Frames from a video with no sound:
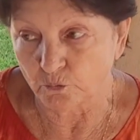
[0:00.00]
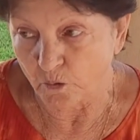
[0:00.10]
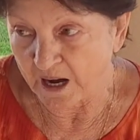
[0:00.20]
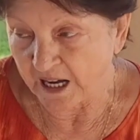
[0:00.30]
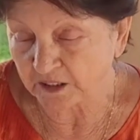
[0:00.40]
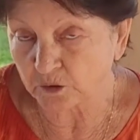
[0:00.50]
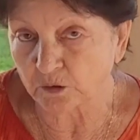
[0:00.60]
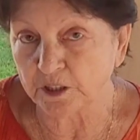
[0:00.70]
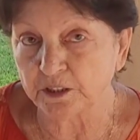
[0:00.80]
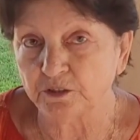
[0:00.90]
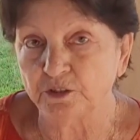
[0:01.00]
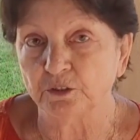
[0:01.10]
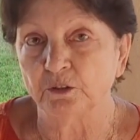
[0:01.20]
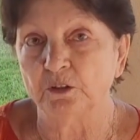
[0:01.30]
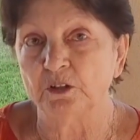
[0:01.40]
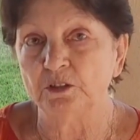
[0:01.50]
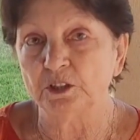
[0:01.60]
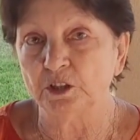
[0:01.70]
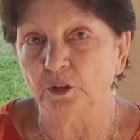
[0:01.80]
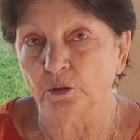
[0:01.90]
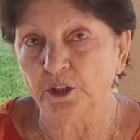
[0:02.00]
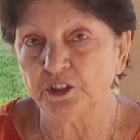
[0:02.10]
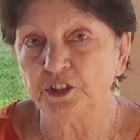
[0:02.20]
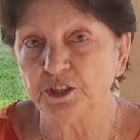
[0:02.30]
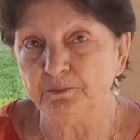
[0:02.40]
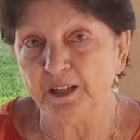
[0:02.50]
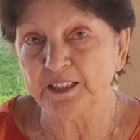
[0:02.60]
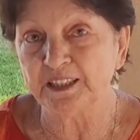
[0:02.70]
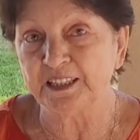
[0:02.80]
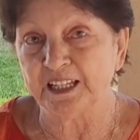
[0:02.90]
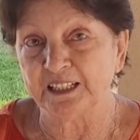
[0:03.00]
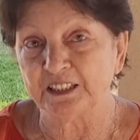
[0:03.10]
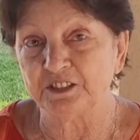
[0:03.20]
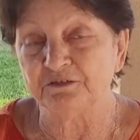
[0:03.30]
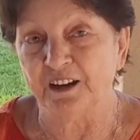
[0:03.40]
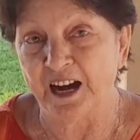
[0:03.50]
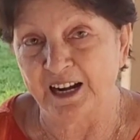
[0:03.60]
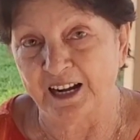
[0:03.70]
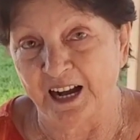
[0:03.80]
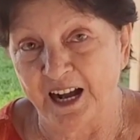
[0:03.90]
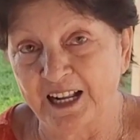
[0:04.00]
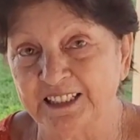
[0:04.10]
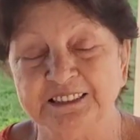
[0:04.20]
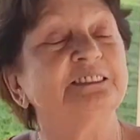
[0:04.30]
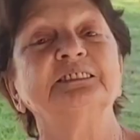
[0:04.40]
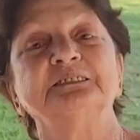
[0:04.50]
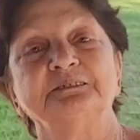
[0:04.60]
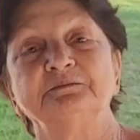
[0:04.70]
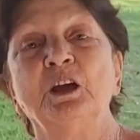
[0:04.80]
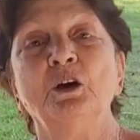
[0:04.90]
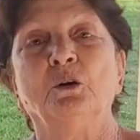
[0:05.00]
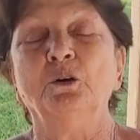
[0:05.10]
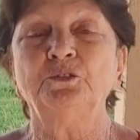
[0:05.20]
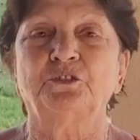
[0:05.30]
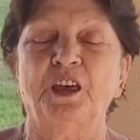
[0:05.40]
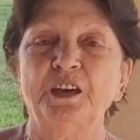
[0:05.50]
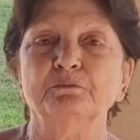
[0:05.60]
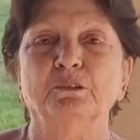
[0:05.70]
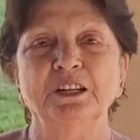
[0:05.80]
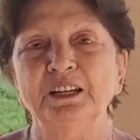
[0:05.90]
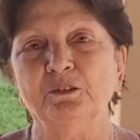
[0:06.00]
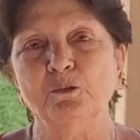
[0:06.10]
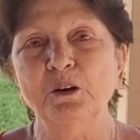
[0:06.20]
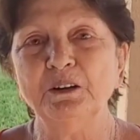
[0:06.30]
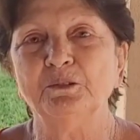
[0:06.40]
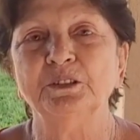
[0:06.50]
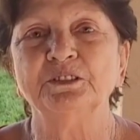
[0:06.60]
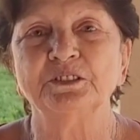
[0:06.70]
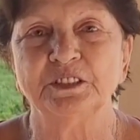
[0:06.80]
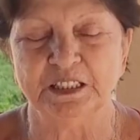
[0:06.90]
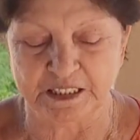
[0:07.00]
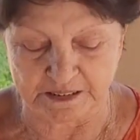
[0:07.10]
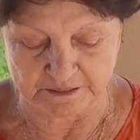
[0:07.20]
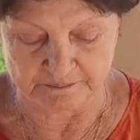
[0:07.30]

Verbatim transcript: quatro litros de óleo e dois de manteiga de vaca. Nossa, errei feio. Ou sebo, né? Alguma coisa assim.